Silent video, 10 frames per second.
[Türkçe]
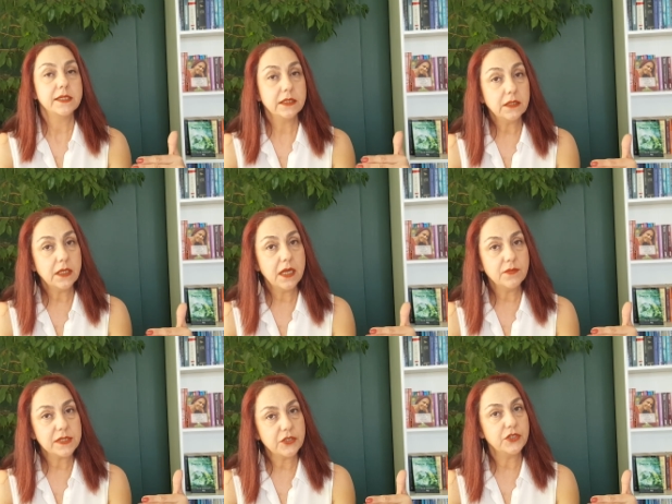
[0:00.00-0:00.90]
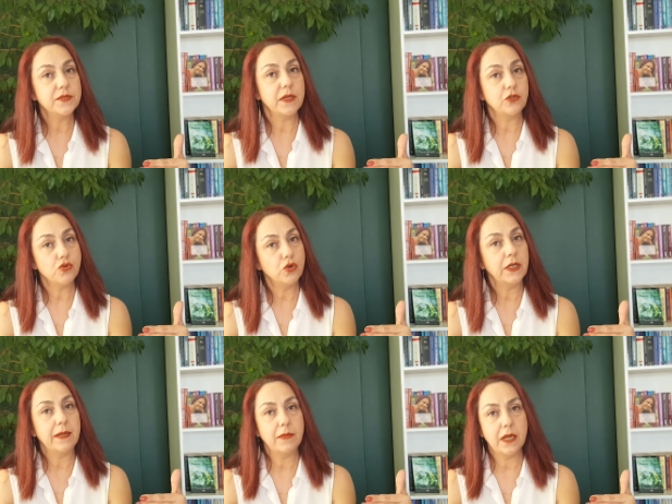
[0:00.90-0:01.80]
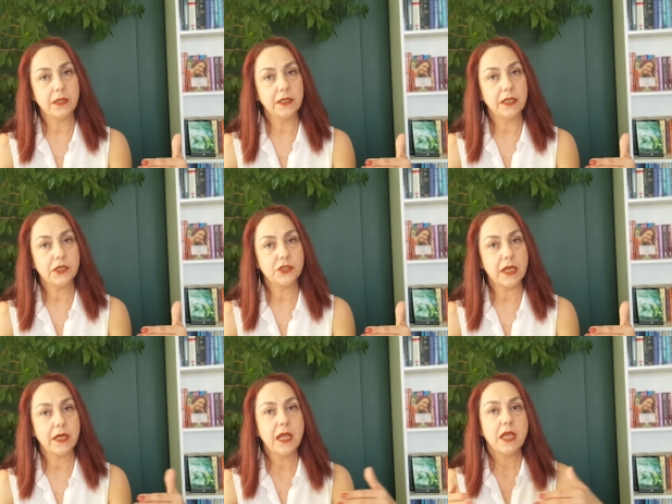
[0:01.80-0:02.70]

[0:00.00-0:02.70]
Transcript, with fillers: Sınırlarımızı çizmek çok önemli arkadaşlar.